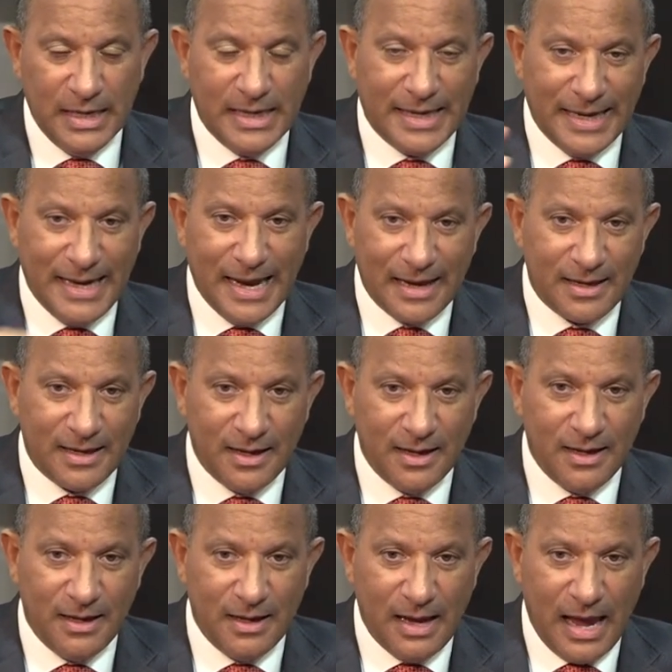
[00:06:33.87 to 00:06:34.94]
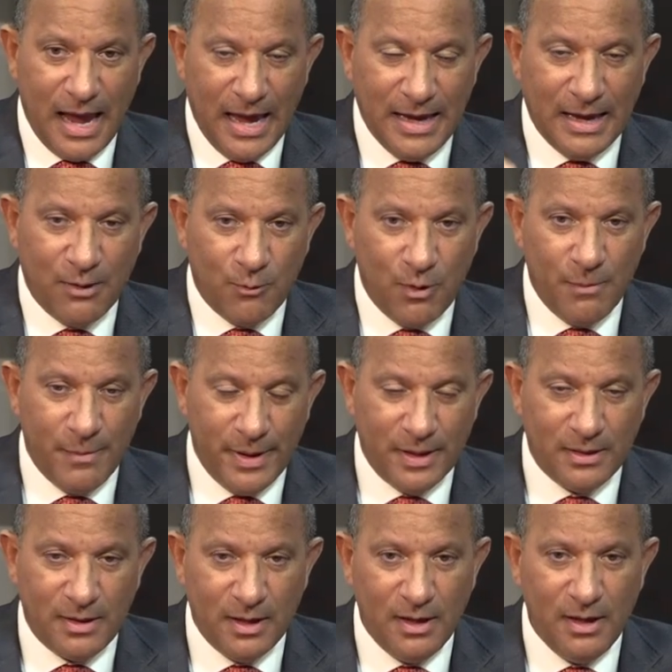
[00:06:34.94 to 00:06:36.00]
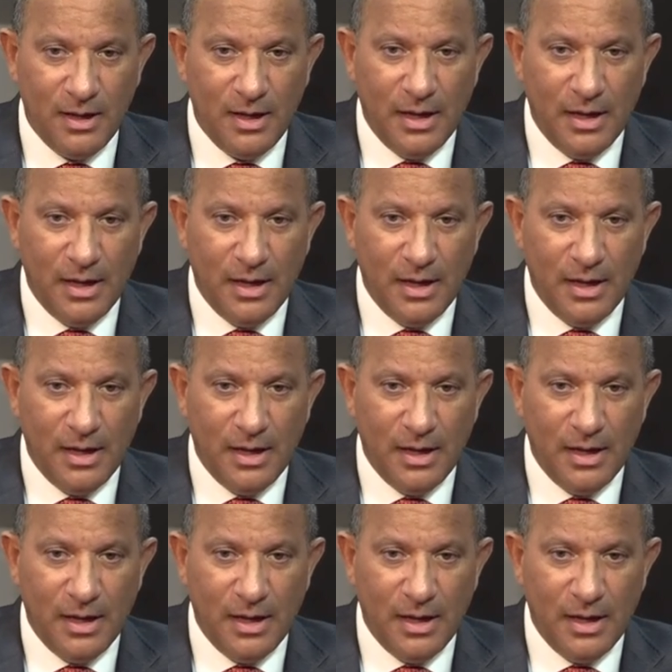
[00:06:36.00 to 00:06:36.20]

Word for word: que la que hay anualmente